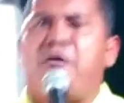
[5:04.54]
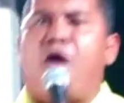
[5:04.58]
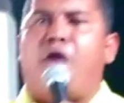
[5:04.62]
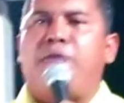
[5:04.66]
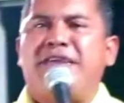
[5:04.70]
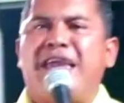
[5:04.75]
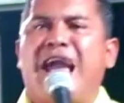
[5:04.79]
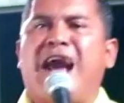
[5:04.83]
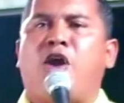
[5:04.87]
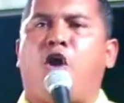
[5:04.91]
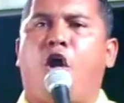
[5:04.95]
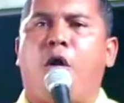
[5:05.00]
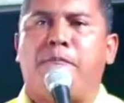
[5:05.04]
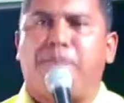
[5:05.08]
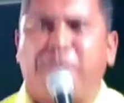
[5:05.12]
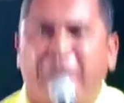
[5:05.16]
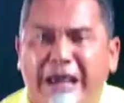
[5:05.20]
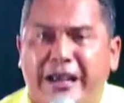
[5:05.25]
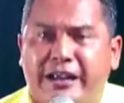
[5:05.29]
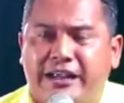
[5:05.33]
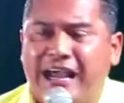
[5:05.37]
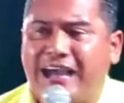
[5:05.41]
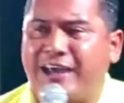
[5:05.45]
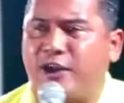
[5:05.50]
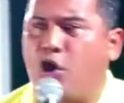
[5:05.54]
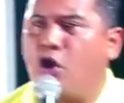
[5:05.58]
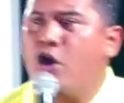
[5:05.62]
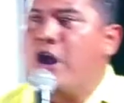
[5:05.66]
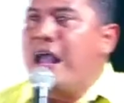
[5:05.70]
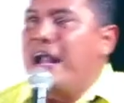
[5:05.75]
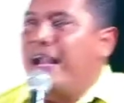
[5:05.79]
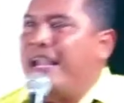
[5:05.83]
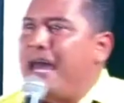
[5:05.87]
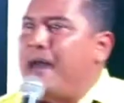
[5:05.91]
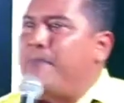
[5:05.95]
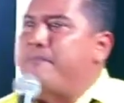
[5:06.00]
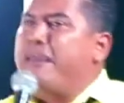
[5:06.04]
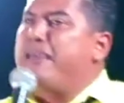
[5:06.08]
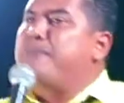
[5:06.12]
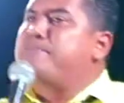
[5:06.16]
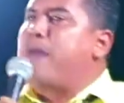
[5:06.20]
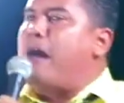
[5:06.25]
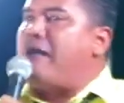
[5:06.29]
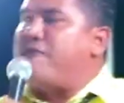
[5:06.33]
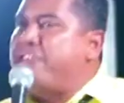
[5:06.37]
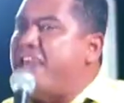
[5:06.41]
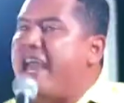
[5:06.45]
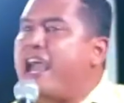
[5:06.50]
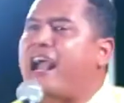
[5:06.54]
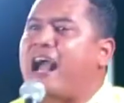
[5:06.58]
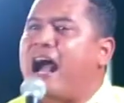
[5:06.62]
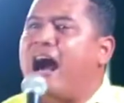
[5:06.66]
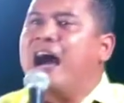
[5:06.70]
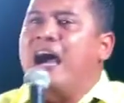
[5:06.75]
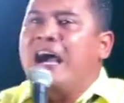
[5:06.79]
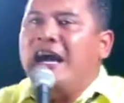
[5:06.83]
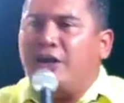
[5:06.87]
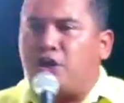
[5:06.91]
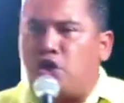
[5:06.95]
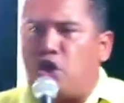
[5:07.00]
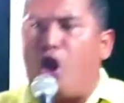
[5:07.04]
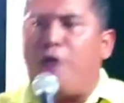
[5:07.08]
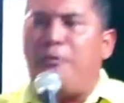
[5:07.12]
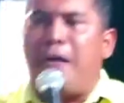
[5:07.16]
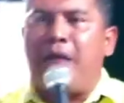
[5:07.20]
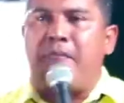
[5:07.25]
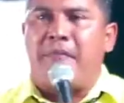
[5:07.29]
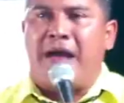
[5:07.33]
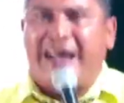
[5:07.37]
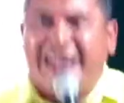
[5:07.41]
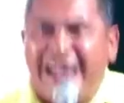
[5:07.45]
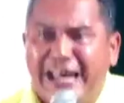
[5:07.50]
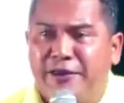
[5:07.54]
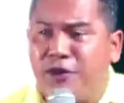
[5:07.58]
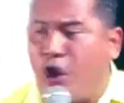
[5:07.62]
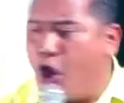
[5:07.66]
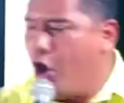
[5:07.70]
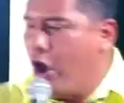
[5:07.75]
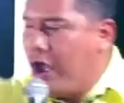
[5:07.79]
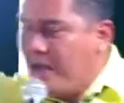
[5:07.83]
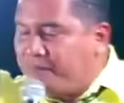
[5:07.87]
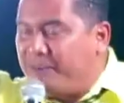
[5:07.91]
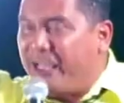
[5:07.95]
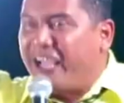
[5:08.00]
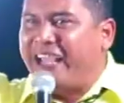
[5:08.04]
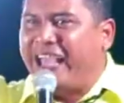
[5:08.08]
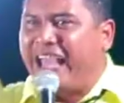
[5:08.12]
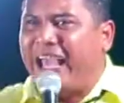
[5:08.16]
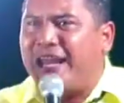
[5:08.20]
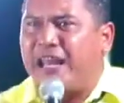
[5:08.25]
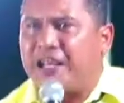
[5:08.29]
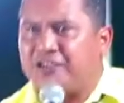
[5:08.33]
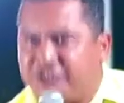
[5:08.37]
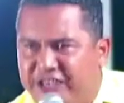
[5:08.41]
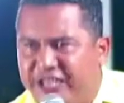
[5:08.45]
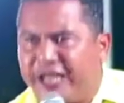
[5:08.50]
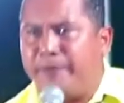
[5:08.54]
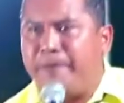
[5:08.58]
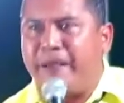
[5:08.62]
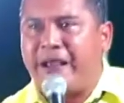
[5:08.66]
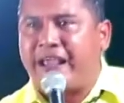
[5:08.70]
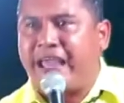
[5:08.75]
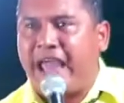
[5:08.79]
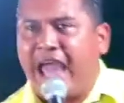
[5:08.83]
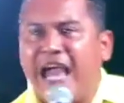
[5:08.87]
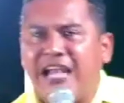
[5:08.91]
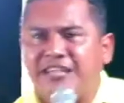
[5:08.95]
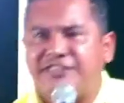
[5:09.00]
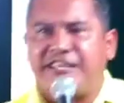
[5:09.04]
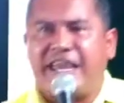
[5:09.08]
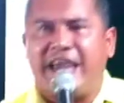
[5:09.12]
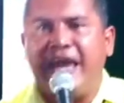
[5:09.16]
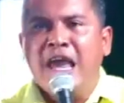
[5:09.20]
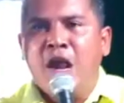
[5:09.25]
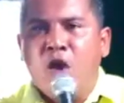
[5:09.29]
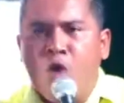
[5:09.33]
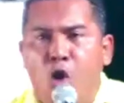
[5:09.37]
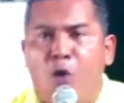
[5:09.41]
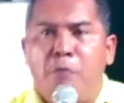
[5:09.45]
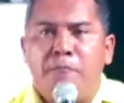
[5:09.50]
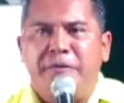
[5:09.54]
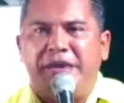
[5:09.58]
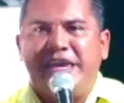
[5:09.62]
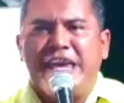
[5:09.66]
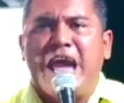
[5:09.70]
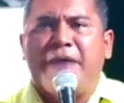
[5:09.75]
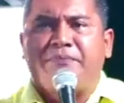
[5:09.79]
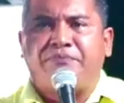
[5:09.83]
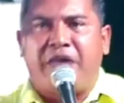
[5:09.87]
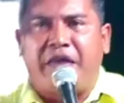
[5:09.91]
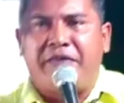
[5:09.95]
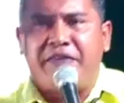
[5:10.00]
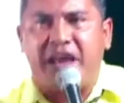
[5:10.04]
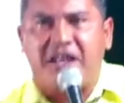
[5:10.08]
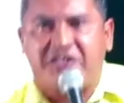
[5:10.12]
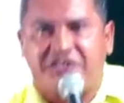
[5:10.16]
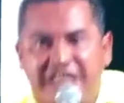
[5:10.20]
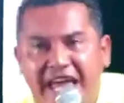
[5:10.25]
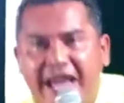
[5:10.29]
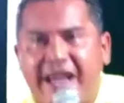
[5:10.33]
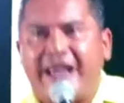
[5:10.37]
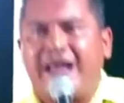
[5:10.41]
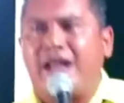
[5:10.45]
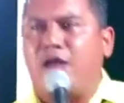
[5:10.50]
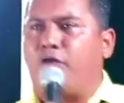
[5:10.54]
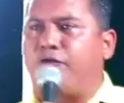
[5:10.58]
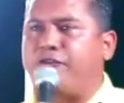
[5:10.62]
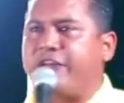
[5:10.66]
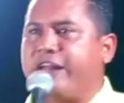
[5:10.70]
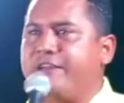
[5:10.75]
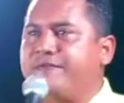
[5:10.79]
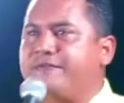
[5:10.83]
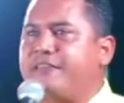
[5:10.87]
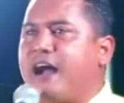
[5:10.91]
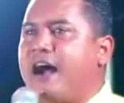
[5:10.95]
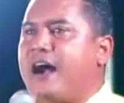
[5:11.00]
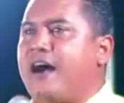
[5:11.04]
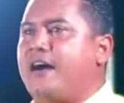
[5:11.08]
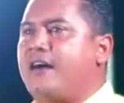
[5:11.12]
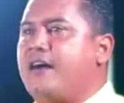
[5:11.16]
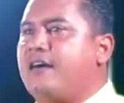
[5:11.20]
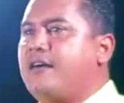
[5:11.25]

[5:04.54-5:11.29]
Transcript: viejo pícaro, la misma vieja roba marido. ¿De qué le sirve que eche un billete de a 100 en la ofrenda?